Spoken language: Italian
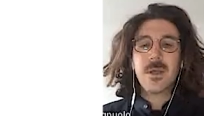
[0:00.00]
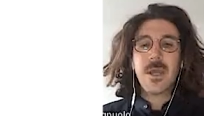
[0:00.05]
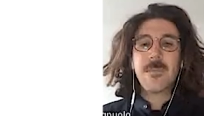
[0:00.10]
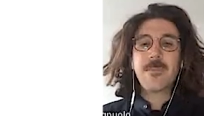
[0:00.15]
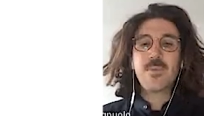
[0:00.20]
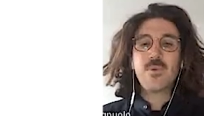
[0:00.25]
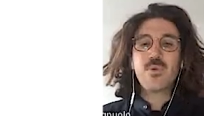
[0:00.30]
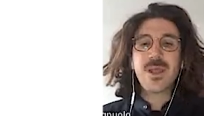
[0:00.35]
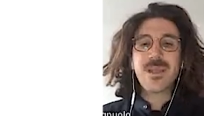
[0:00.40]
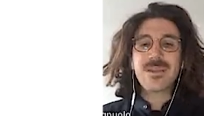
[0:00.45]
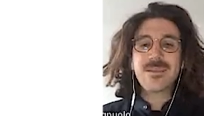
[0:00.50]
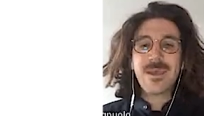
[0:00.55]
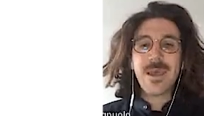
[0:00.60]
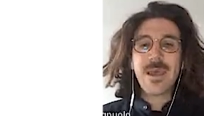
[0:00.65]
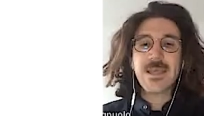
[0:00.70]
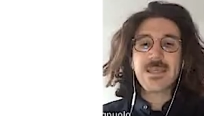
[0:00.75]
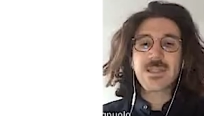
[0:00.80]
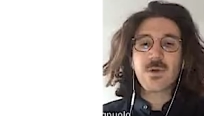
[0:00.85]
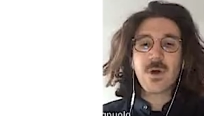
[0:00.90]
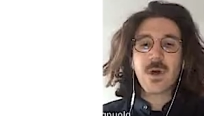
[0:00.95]
eppure
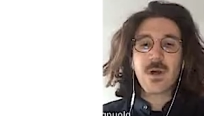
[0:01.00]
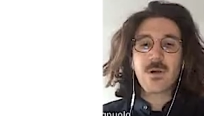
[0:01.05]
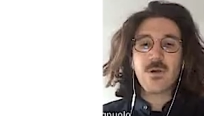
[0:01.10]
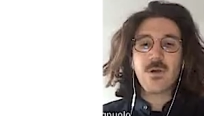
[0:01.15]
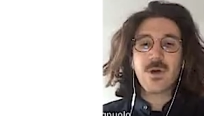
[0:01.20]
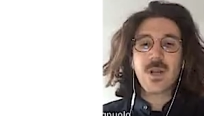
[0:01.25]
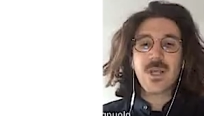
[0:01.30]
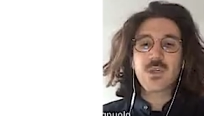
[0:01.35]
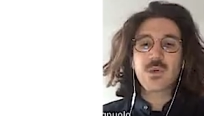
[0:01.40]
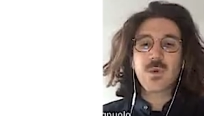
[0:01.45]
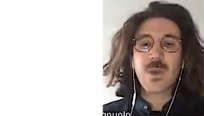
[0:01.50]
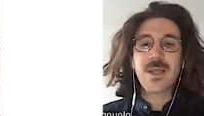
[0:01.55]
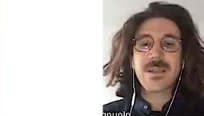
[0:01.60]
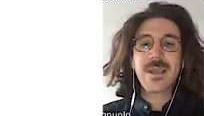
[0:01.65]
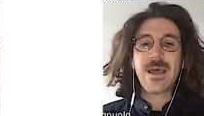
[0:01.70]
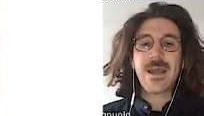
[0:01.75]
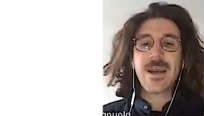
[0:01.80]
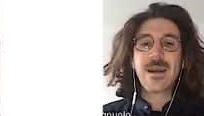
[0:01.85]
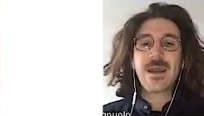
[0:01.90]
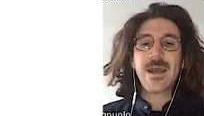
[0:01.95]
teso ancora sulla
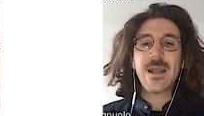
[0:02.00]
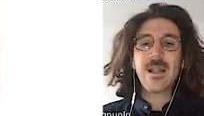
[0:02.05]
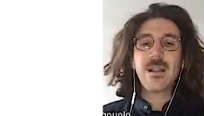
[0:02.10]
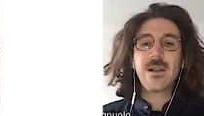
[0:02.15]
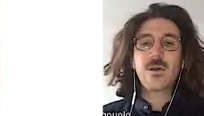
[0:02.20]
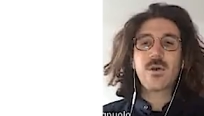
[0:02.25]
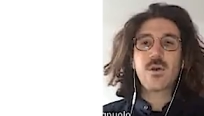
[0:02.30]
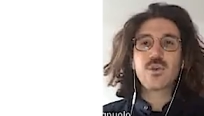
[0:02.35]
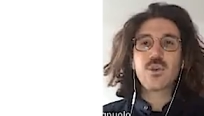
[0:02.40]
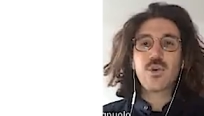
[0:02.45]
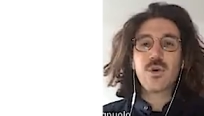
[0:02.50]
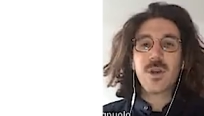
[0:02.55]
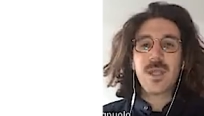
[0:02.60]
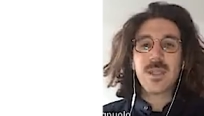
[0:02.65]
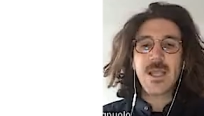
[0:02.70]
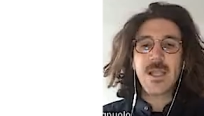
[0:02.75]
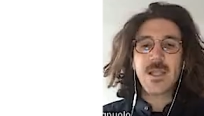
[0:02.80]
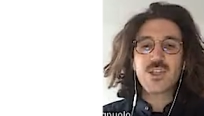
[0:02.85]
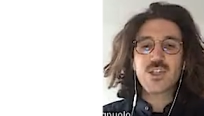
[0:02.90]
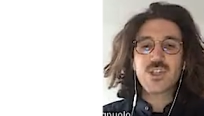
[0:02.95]
terra il
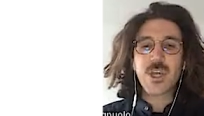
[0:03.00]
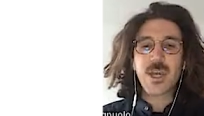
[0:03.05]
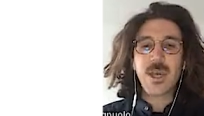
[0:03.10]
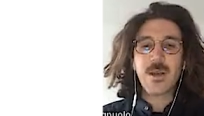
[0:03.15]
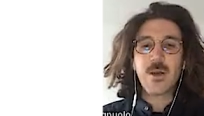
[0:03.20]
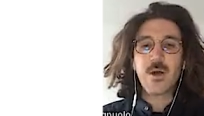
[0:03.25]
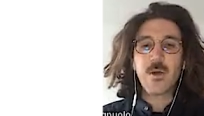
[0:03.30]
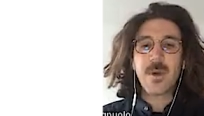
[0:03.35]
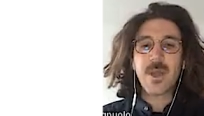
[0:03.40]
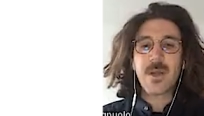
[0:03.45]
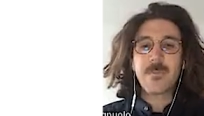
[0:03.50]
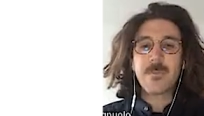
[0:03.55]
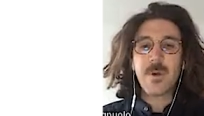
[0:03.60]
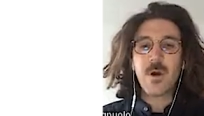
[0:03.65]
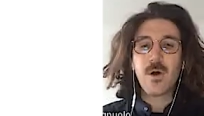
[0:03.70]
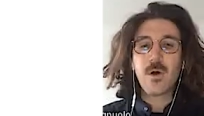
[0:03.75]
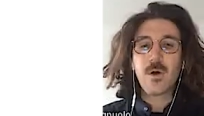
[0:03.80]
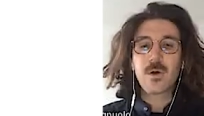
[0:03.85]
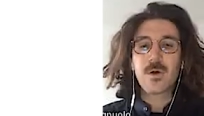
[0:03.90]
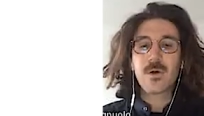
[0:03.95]
cotone del cielo, per
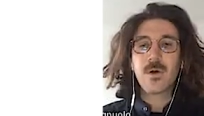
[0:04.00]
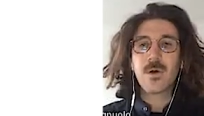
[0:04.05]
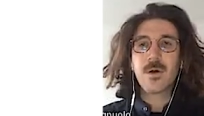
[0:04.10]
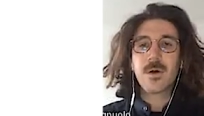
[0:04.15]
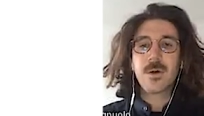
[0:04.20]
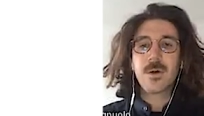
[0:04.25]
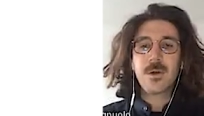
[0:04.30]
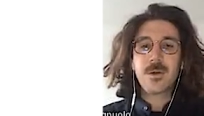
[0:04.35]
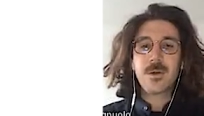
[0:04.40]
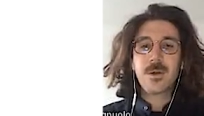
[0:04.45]
poco,